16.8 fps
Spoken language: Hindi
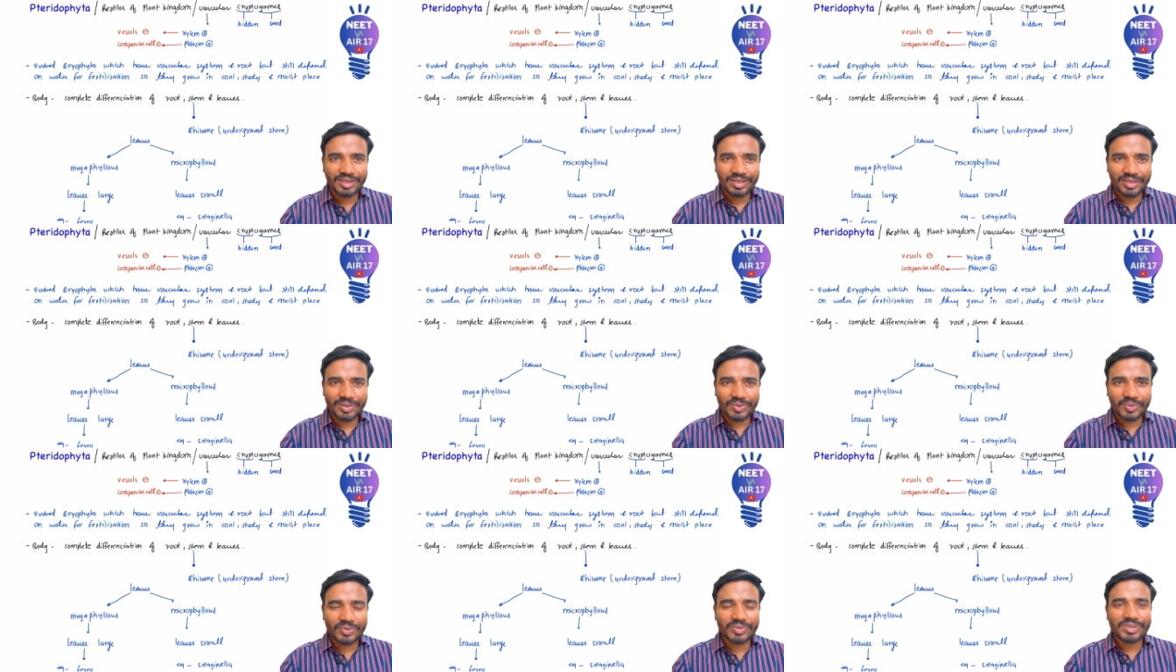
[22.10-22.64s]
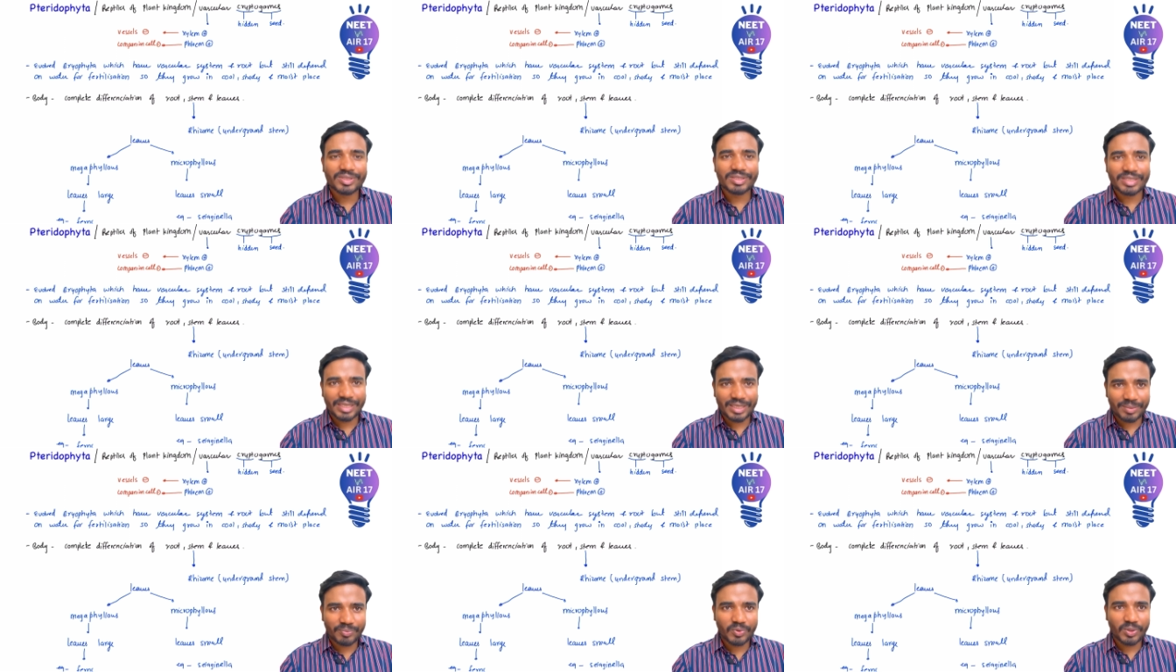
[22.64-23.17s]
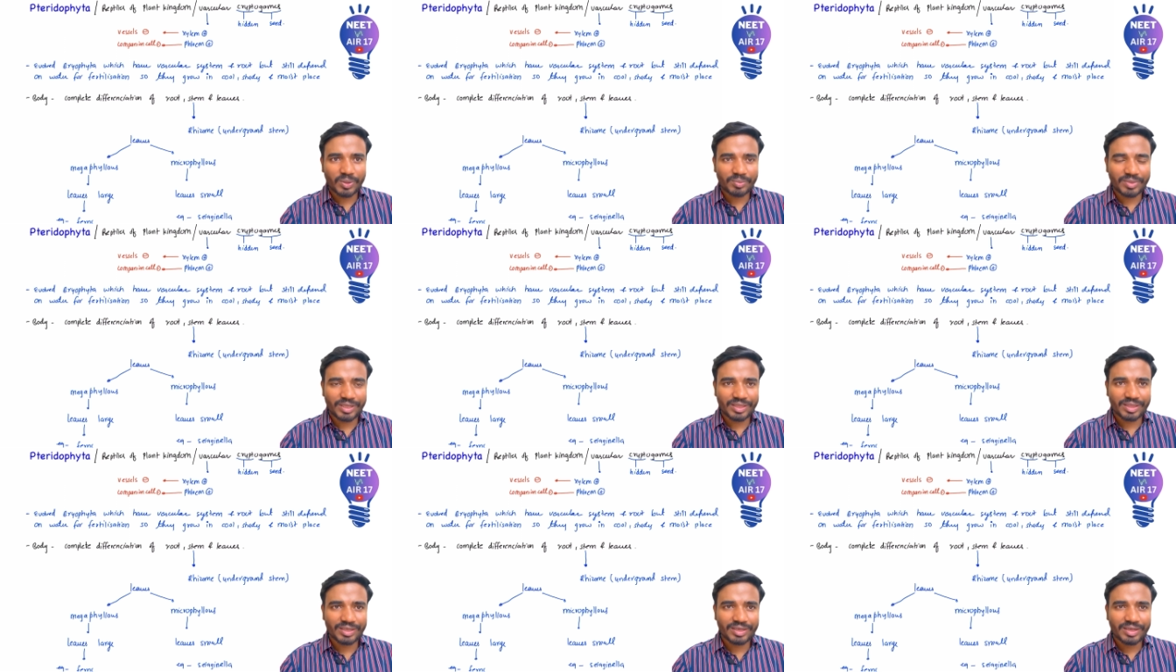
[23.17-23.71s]
क्योंकि उसका जालम फ्लोम नहीं
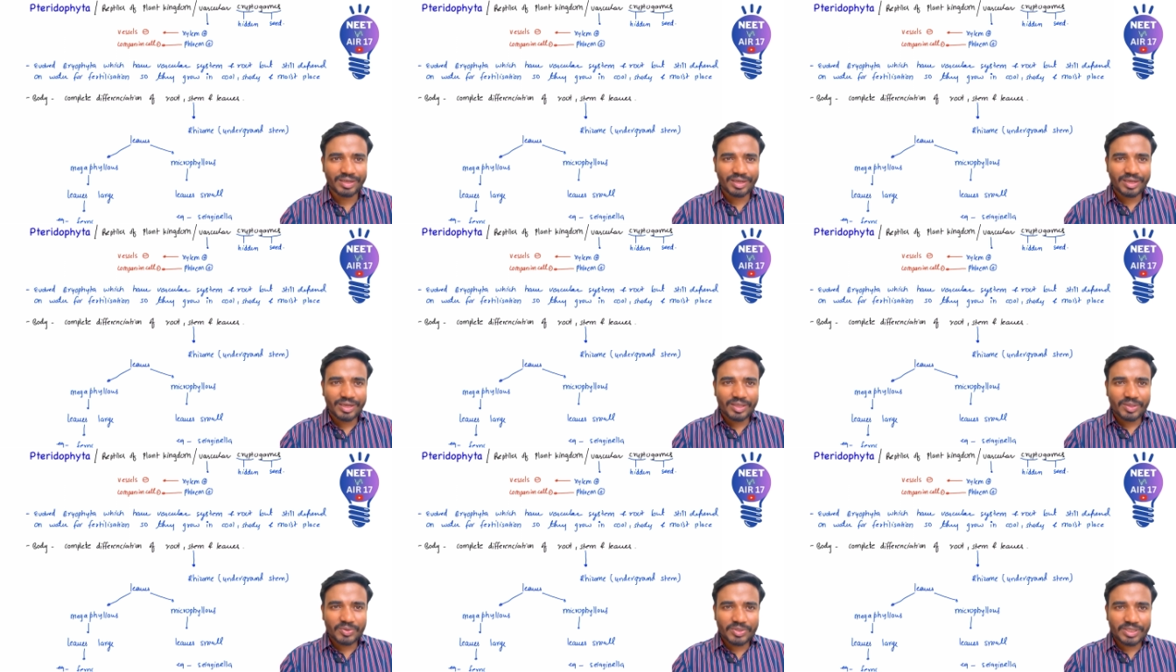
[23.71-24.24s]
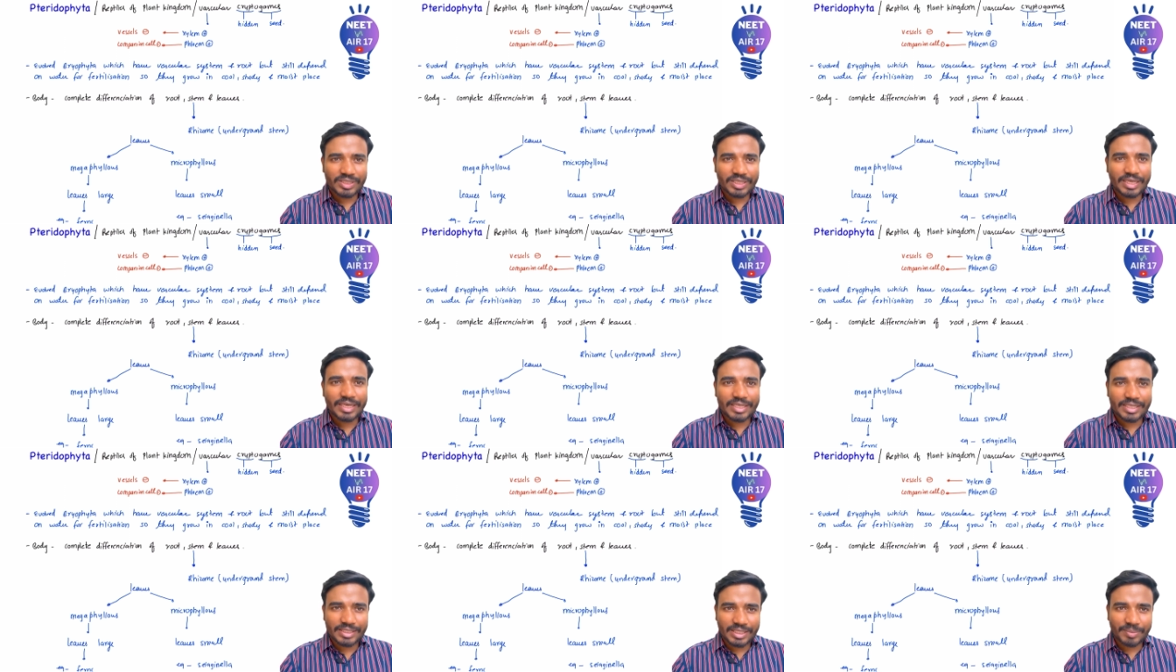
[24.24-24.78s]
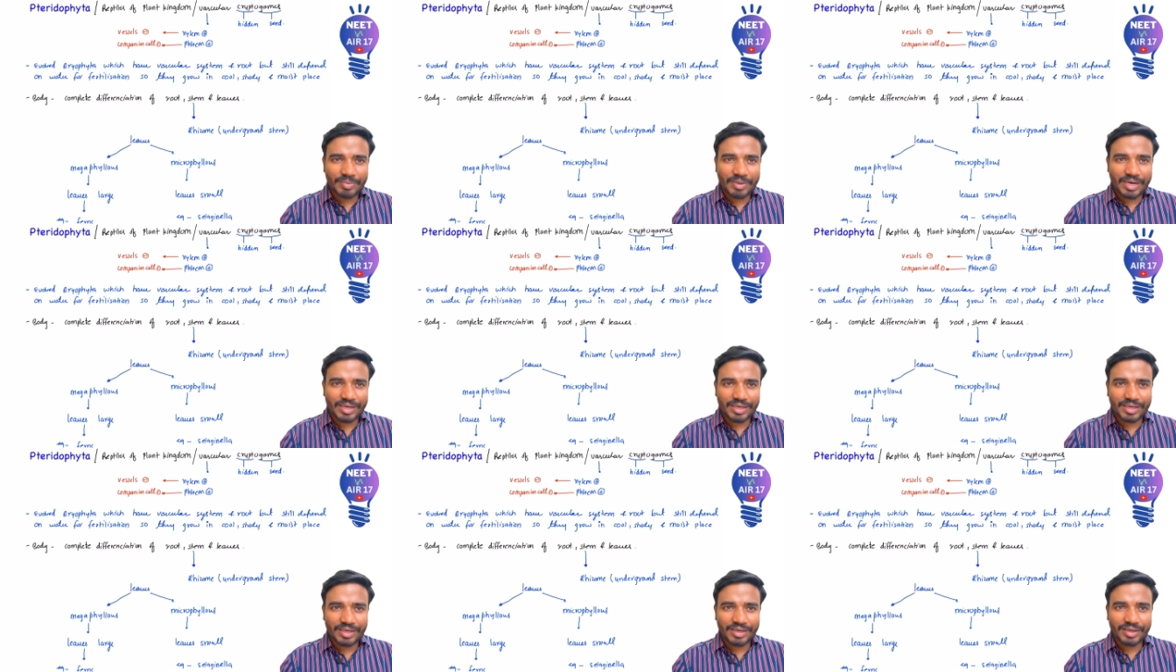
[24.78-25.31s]
था तो उसी से एक स्टेप
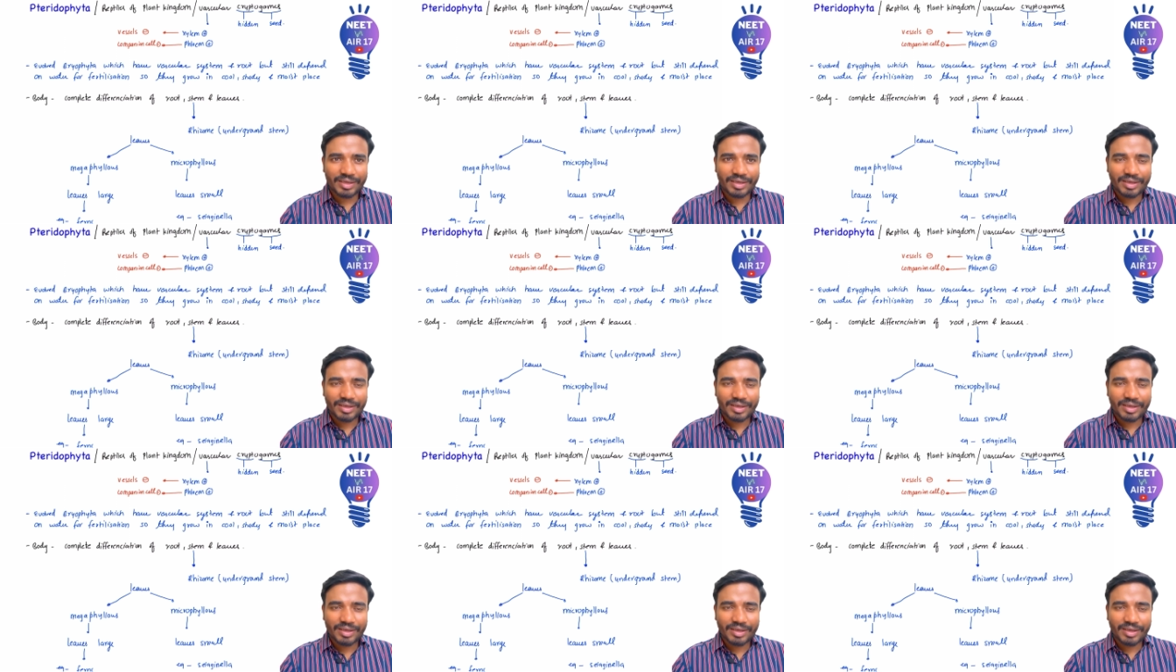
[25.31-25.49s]
आगे है